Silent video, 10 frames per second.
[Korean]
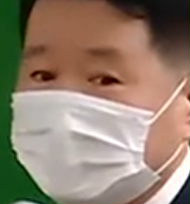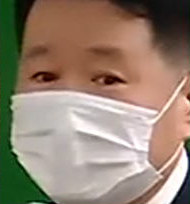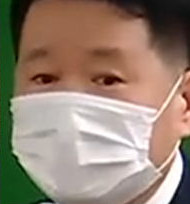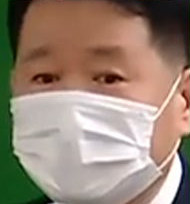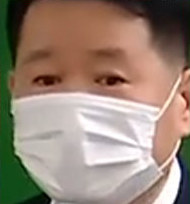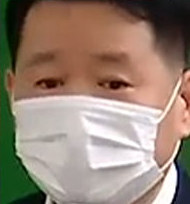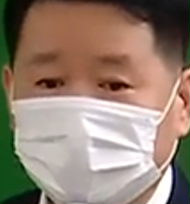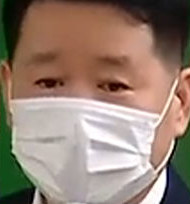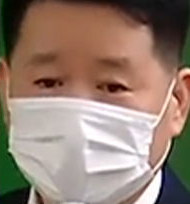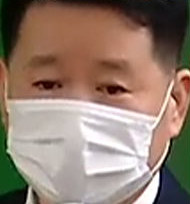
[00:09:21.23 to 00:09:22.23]
1년
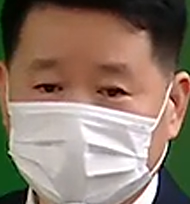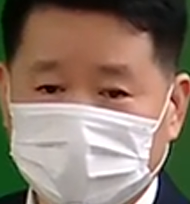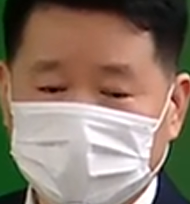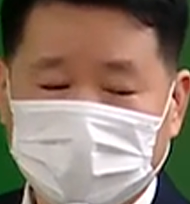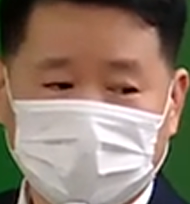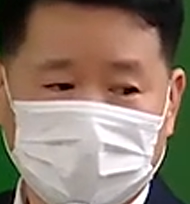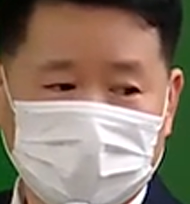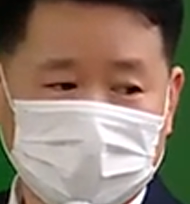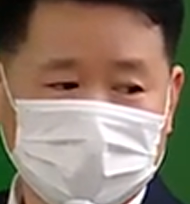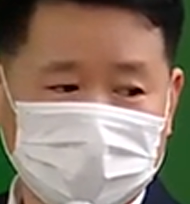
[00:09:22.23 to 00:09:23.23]
동안 직장 생활을
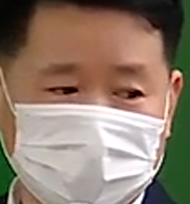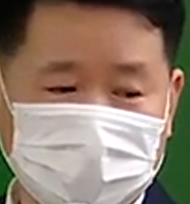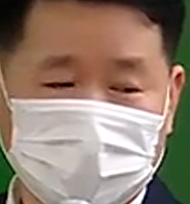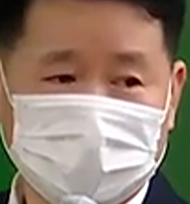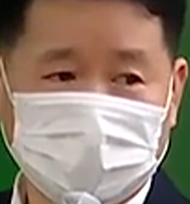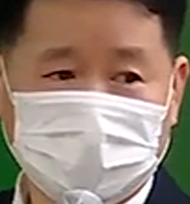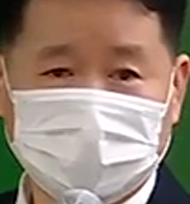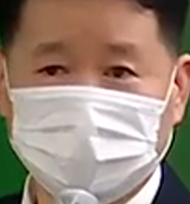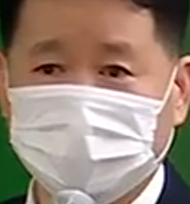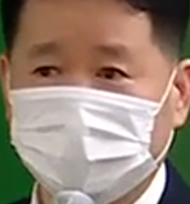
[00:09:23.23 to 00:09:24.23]

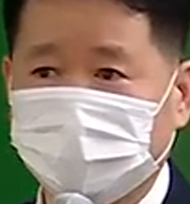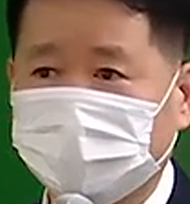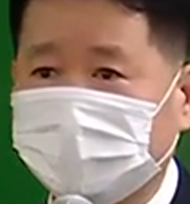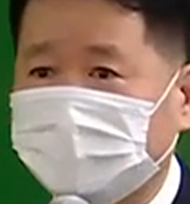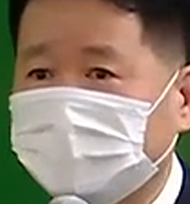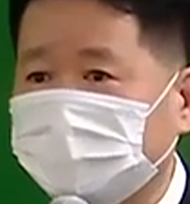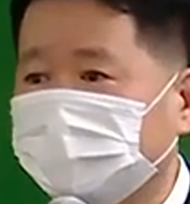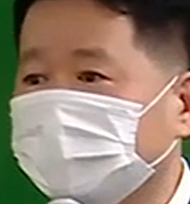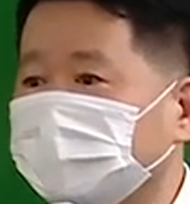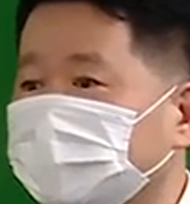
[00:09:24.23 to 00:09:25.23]
하시면
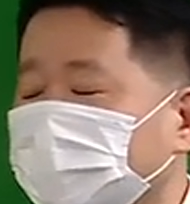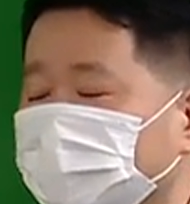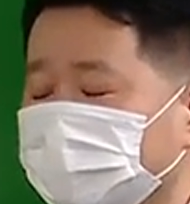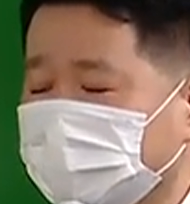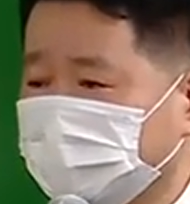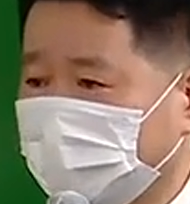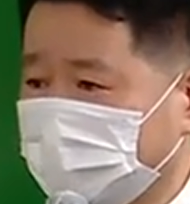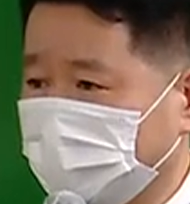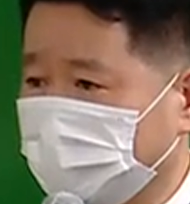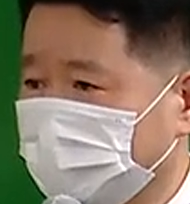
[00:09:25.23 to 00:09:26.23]
연차도 쓰지
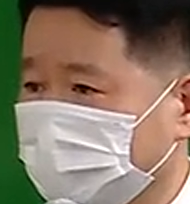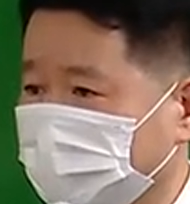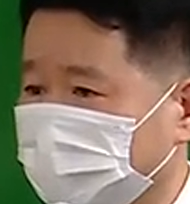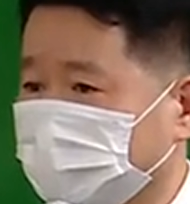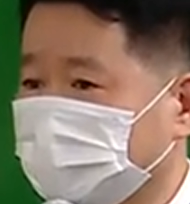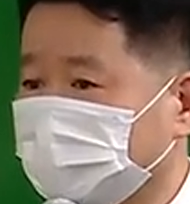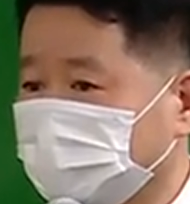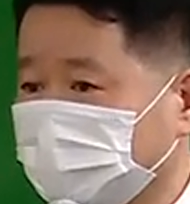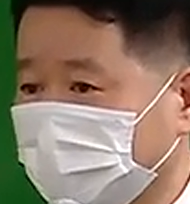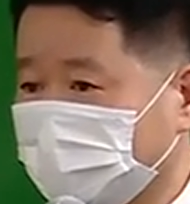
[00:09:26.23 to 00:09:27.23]
마세요. 연차
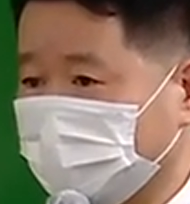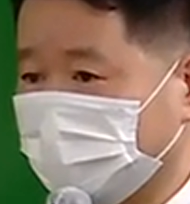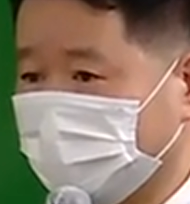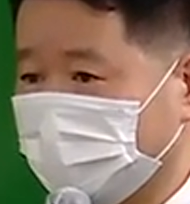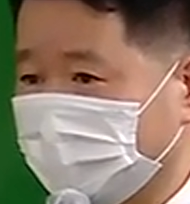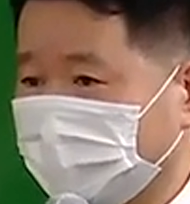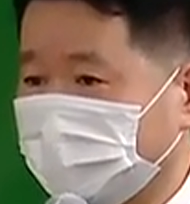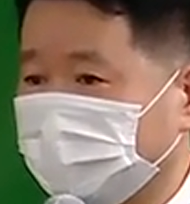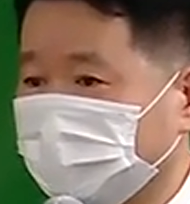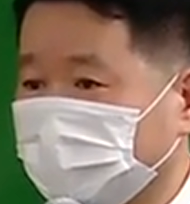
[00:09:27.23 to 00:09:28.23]
쓰지 마시고
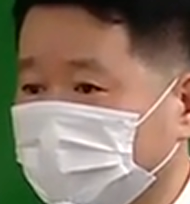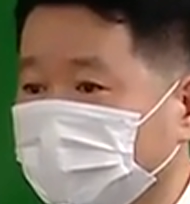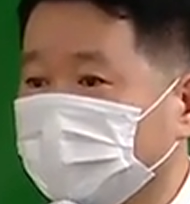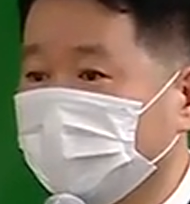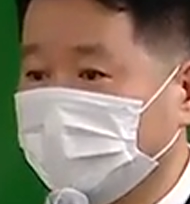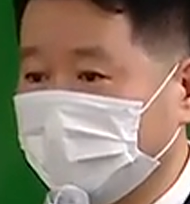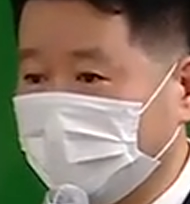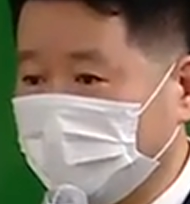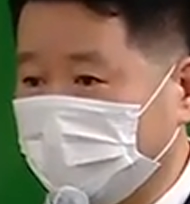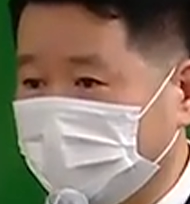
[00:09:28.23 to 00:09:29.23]
나중에 9, 10월
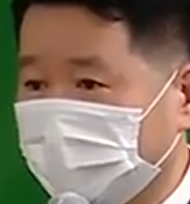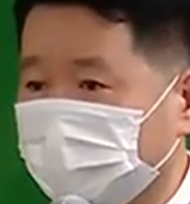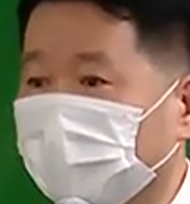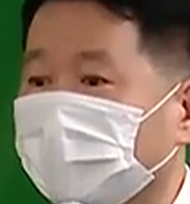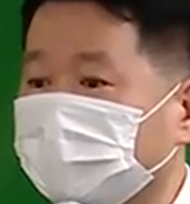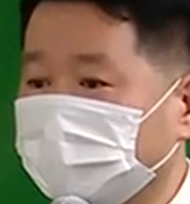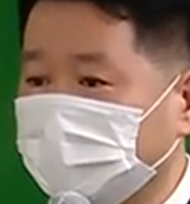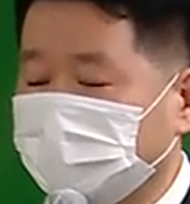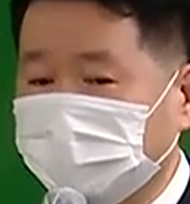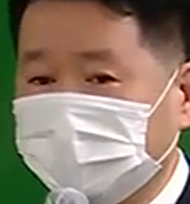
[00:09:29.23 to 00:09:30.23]
달에 몰아붙일
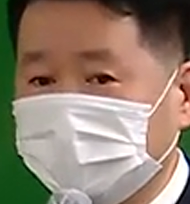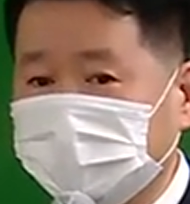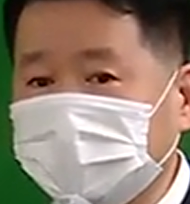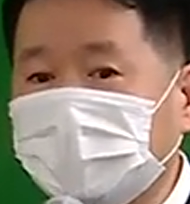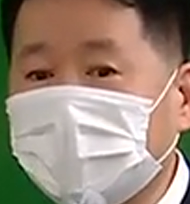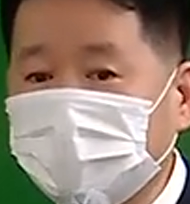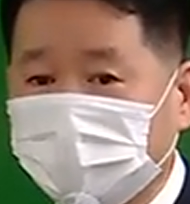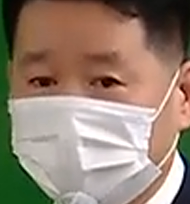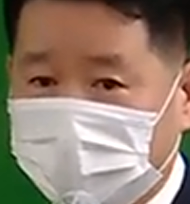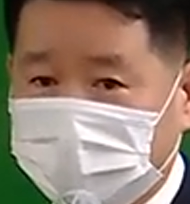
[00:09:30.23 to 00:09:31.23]
수 있는 시간
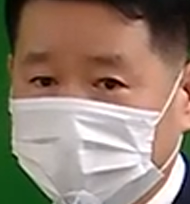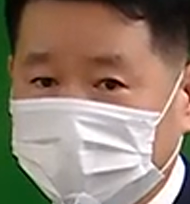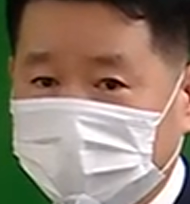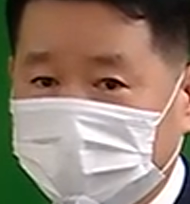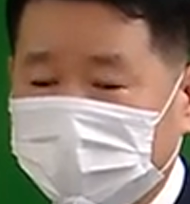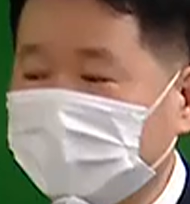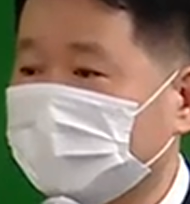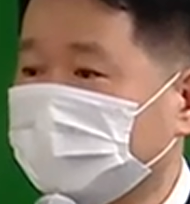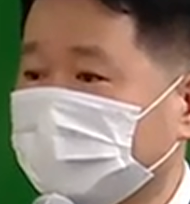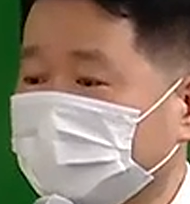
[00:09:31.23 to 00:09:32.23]
확보를 하시는 게
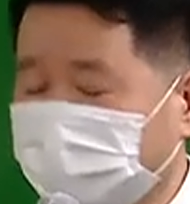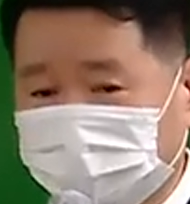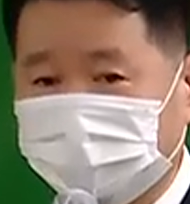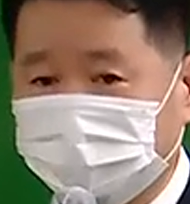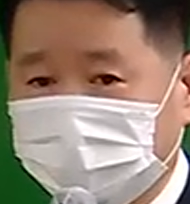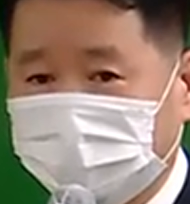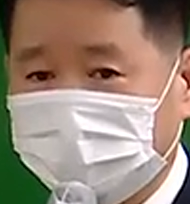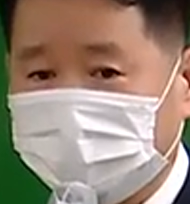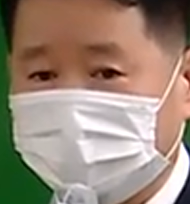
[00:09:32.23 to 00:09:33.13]
가장 좋습니다.